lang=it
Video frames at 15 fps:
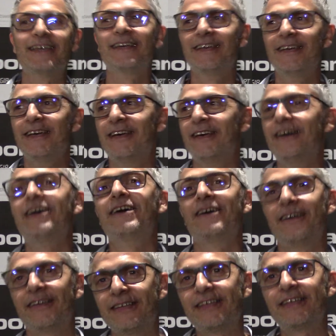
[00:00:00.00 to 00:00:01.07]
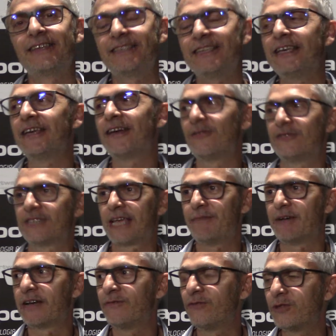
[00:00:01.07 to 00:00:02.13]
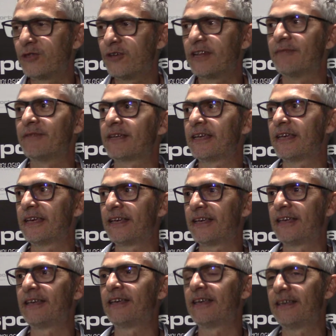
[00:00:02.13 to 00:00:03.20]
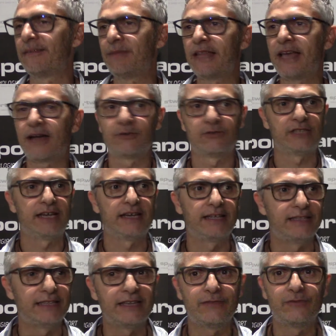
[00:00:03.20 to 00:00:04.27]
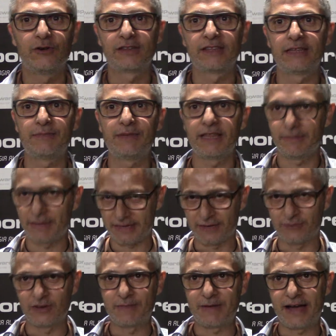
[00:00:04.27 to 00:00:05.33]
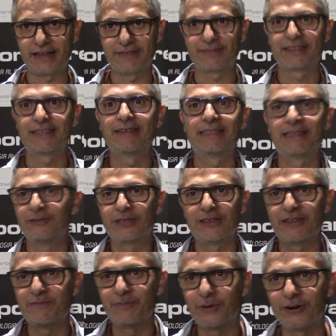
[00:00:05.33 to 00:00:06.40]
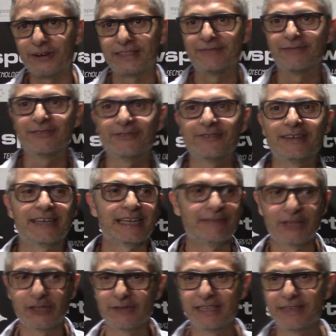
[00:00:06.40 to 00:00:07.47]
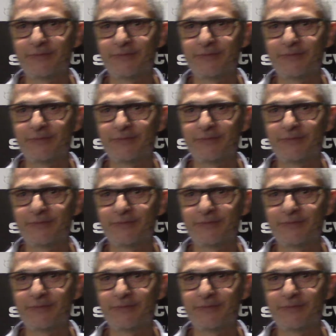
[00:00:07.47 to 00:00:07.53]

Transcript: e... ha sbloccato la partita. Sì, è uno schema che funziona perché Emiliano tira forti dei piedi ma anche con le mani. C'è la cioè, bomba, Non ti in per cui arriva dove gli